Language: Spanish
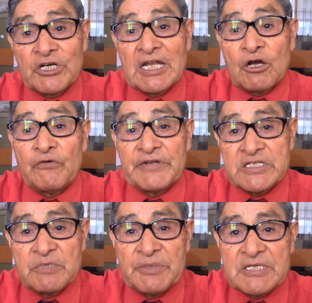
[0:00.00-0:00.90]
en la
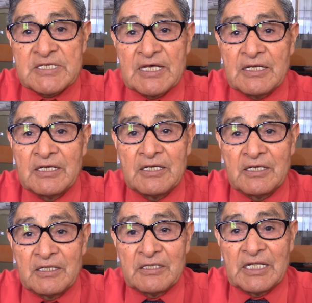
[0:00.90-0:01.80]
conferencia de prensa
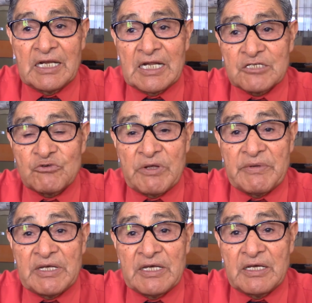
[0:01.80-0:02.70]
de las con
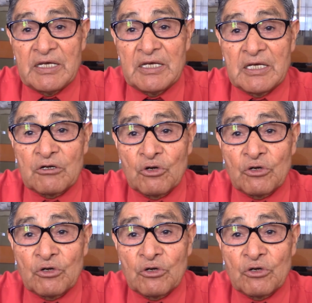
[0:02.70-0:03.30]
9